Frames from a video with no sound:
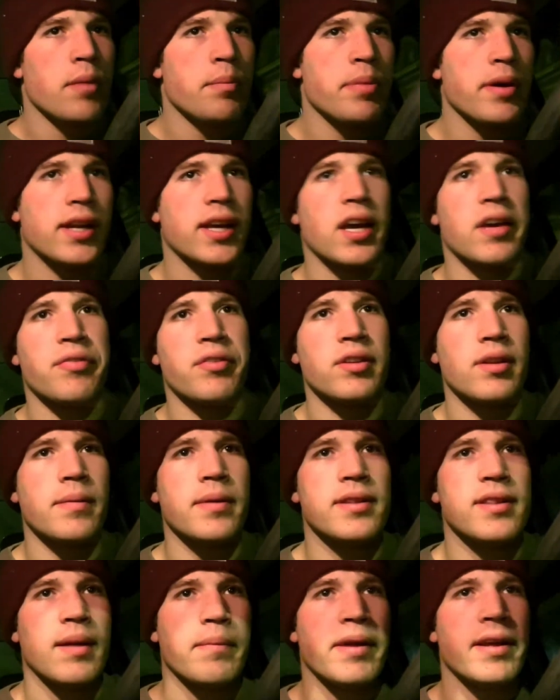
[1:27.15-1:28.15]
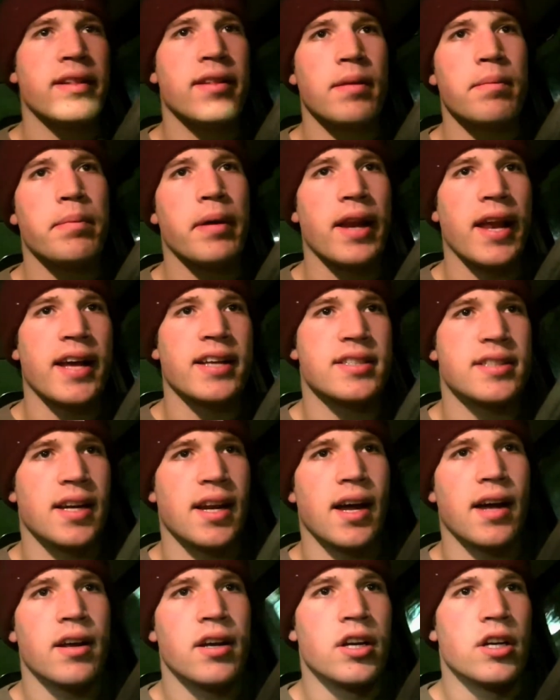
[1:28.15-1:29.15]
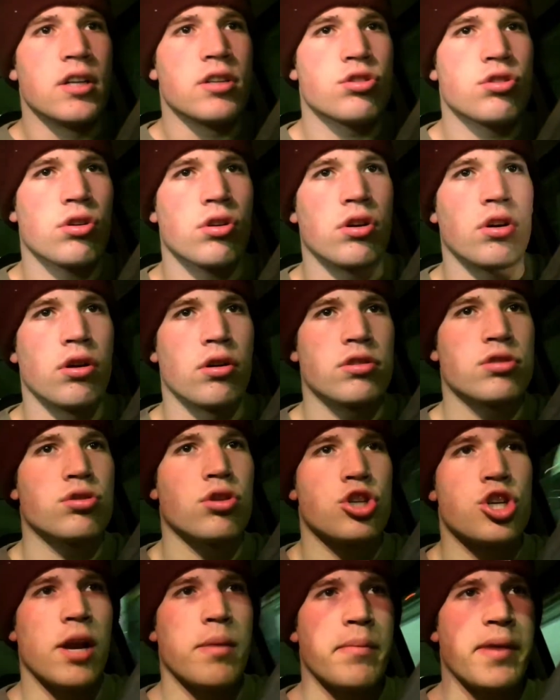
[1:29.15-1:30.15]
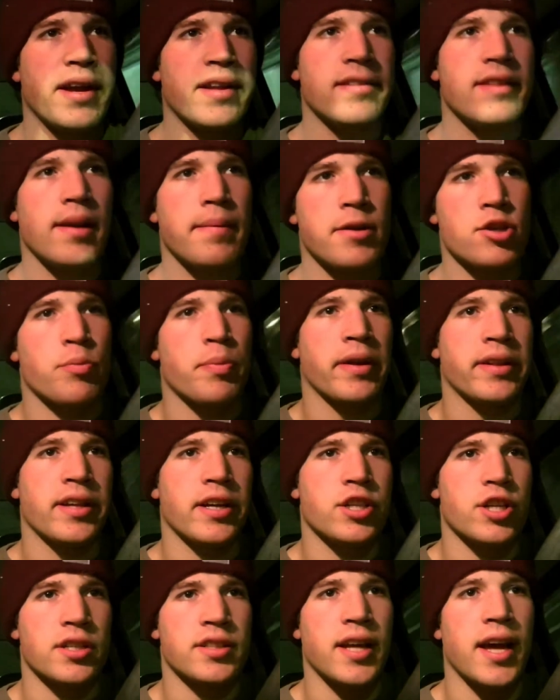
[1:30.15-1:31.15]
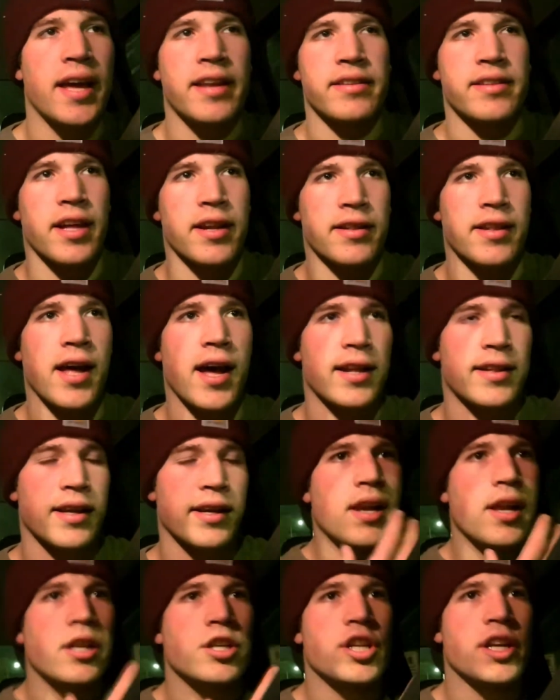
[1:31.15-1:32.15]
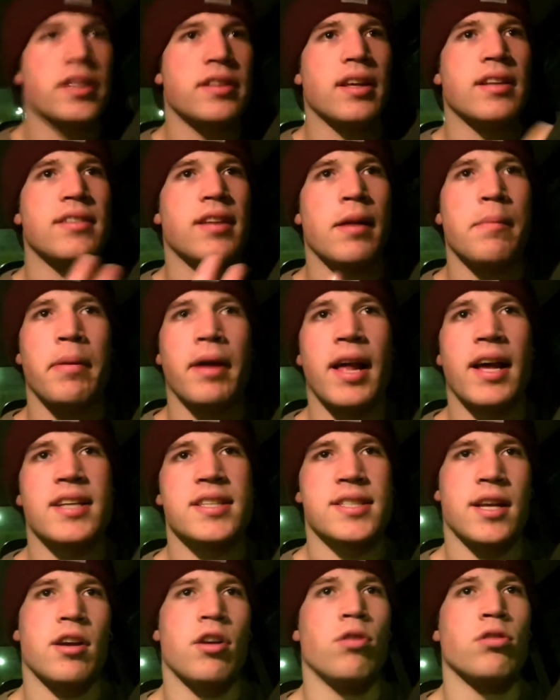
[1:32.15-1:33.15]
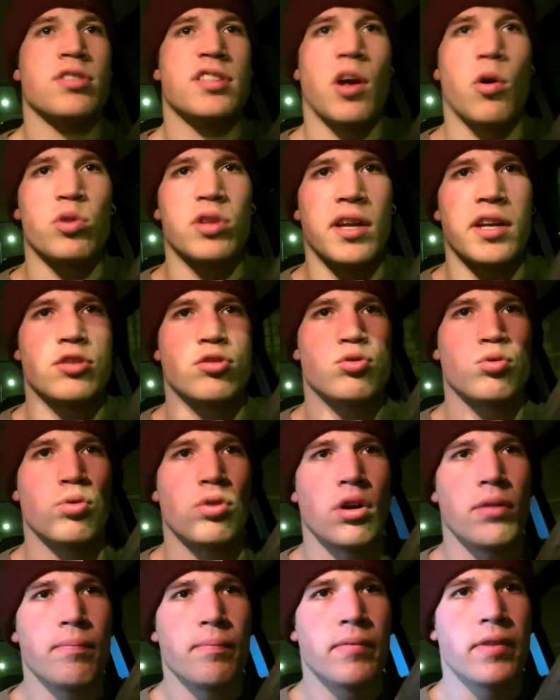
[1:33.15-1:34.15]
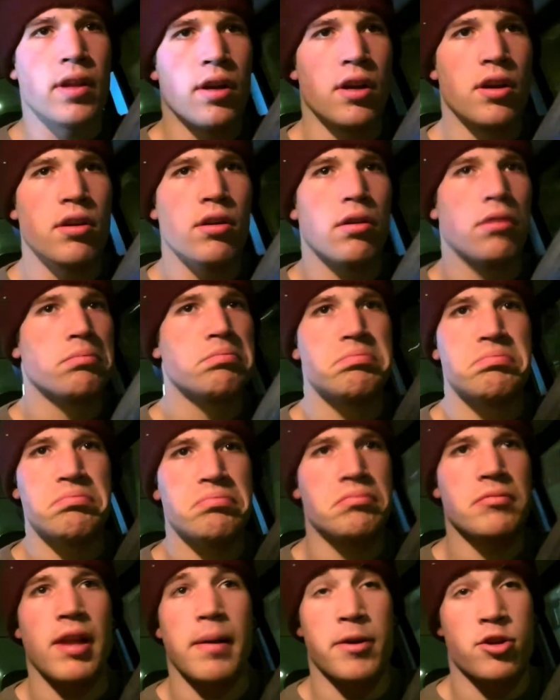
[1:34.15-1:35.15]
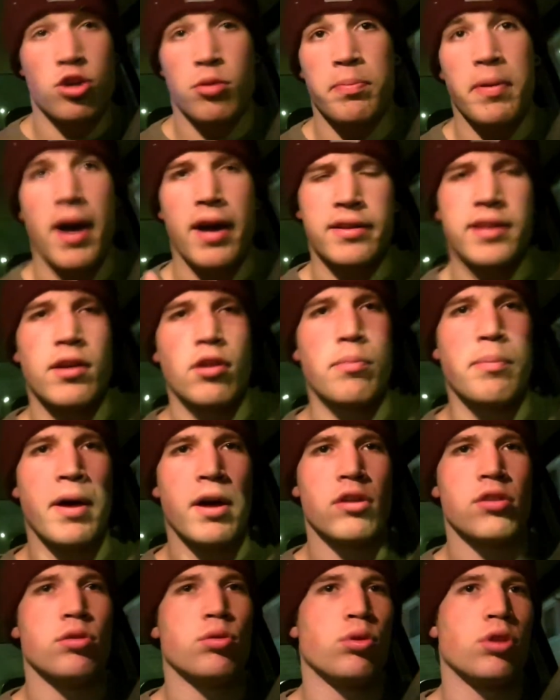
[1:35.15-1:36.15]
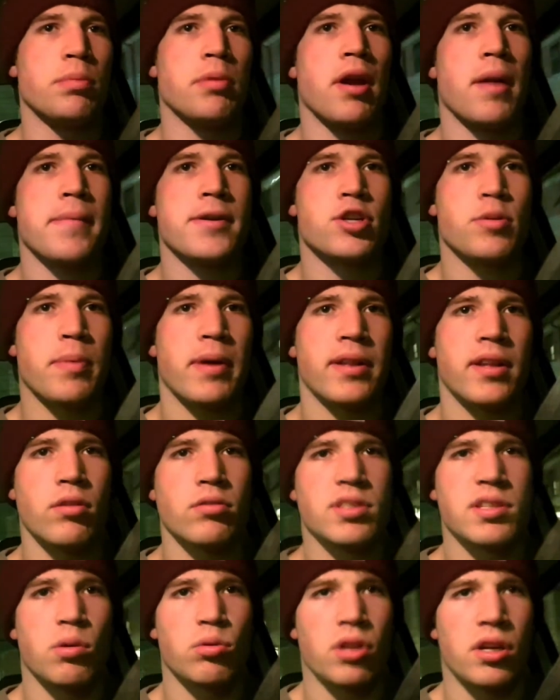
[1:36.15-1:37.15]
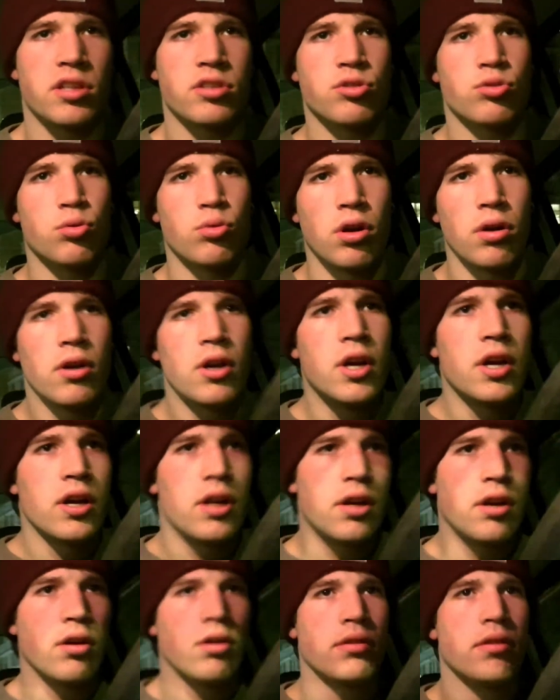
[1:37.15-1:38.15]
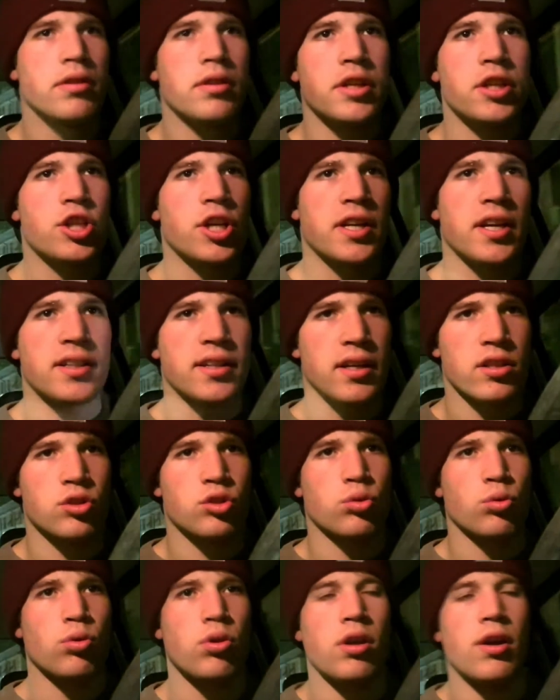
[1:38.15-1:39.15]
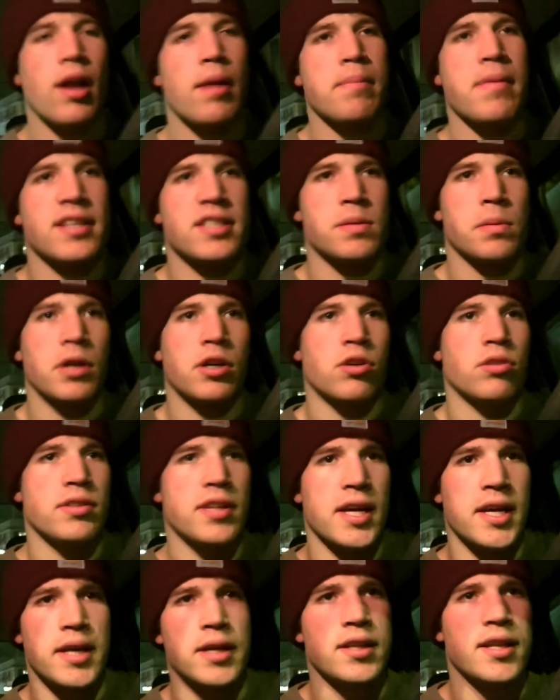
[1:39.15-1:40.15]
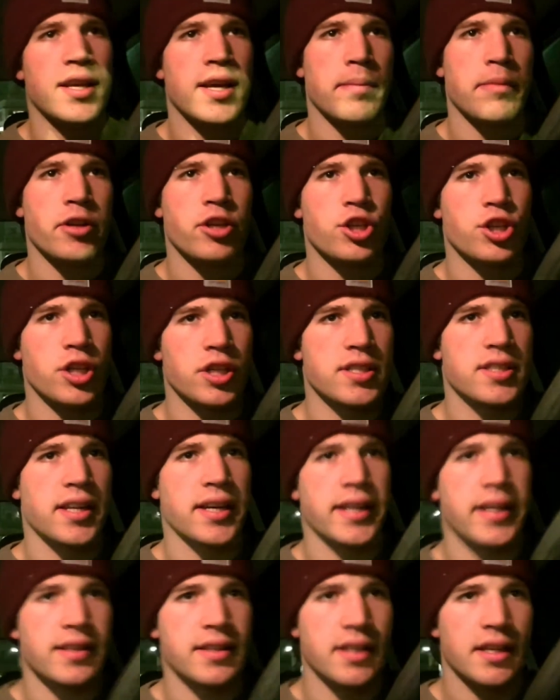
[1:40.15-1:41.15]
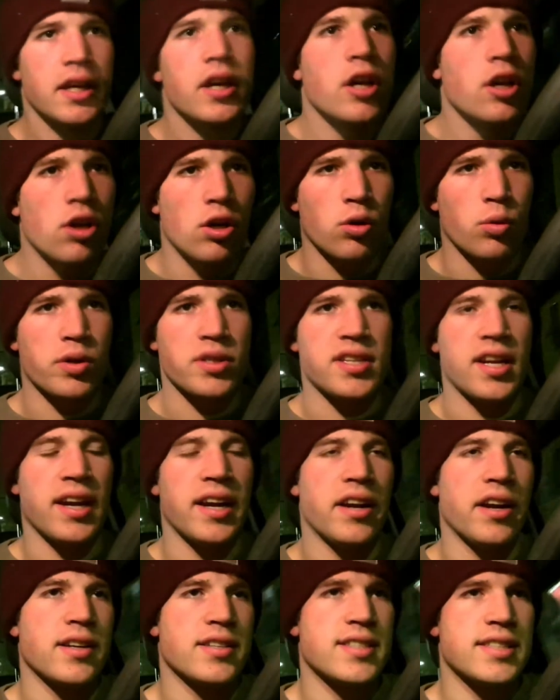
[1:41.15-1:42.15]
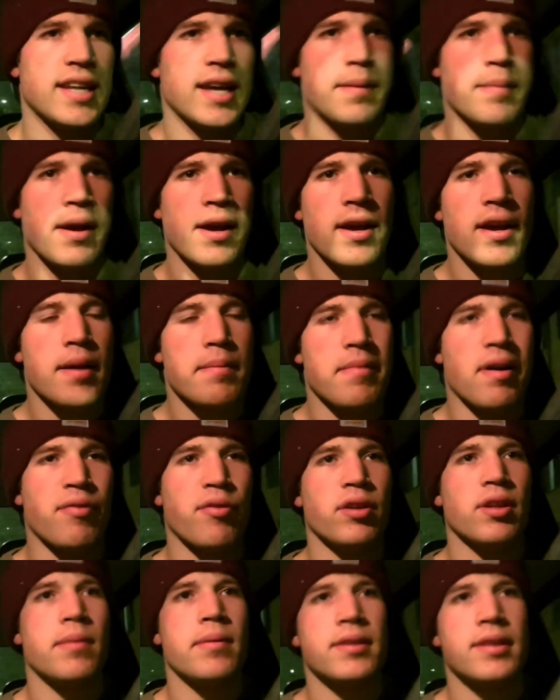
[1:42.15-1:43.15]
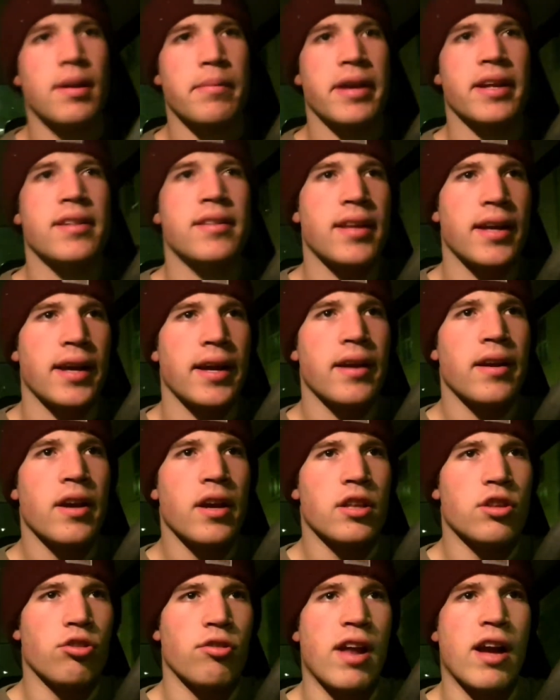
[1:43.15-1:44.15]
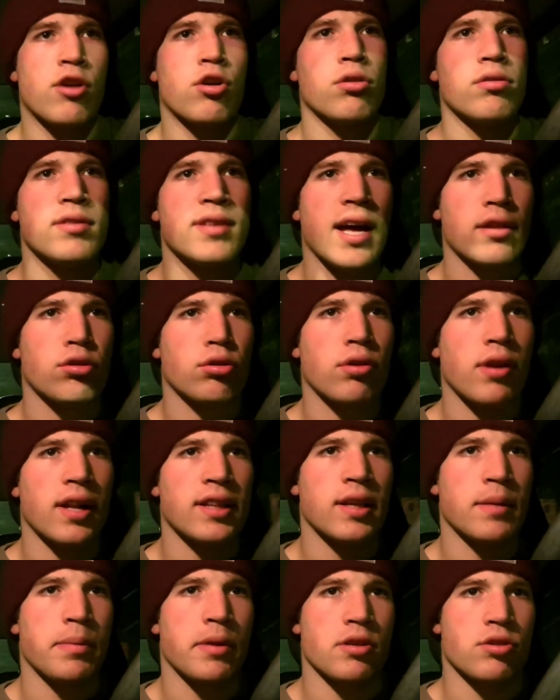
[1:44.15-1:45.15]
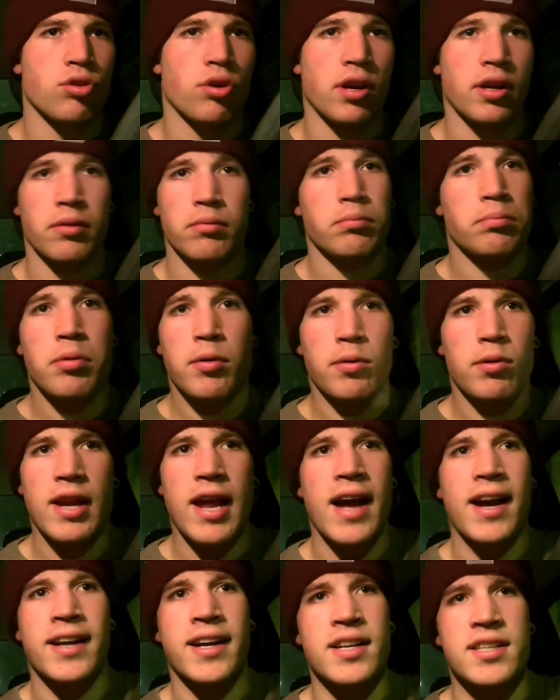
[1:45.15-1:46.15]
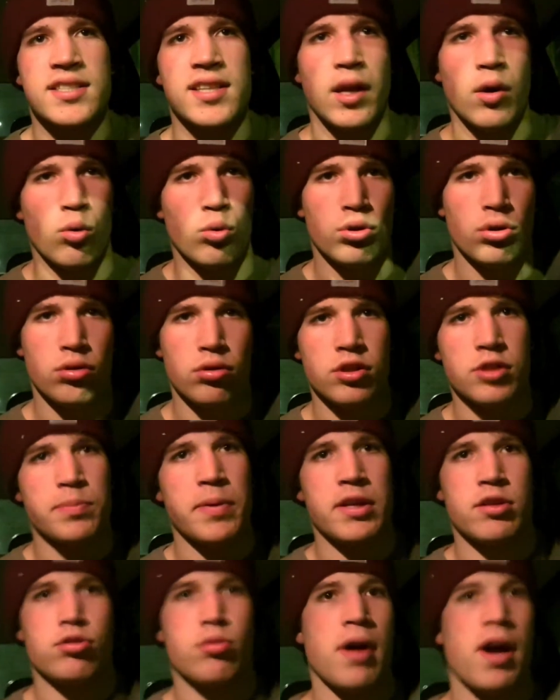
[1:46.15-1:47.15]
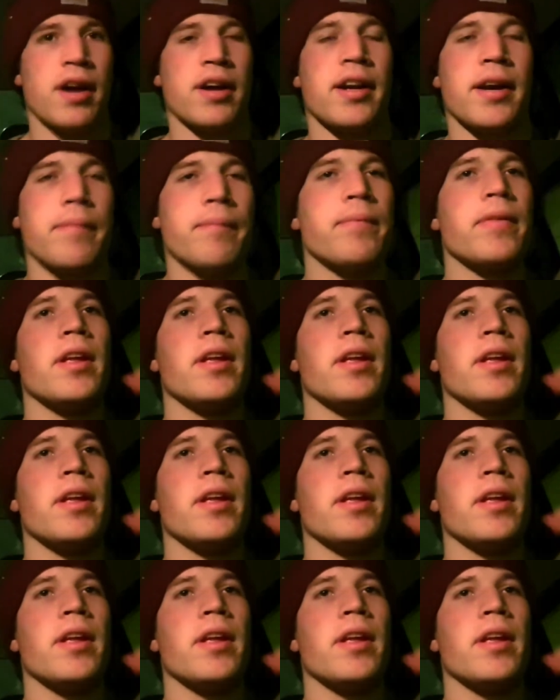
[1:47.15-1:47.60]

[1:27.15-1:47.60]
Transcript: Perché fondamentalmente in palestra sono socialmente la maggior parte della gente è ritardata. La gente entra in palestra, non saluta nessuno, non, la maggior parte, non parlo di tutti, però la maggior parte non saluta nessuno, non dice niente a nessuno, al massimo è con dei, dei amici stretti con cui si allenano assieme, ma fondamentalmente non ha contatto con le altre persone, neanche il saluto spesso manca.